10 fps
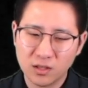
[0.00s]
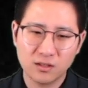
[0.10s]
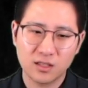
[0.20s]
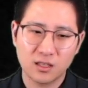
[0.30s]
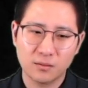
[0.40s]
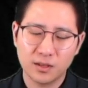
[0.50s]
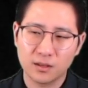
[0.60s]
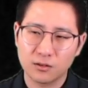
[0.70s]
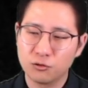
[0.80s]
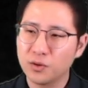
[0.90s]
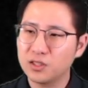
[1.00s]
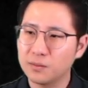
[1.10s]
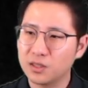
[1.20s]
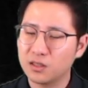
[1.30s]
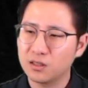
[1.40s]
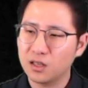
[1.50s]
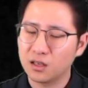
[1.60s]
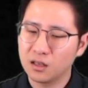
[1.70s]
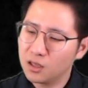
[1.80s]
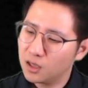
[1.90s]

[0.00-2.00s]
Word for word: 읽은 다음에 두 번째 미팅 때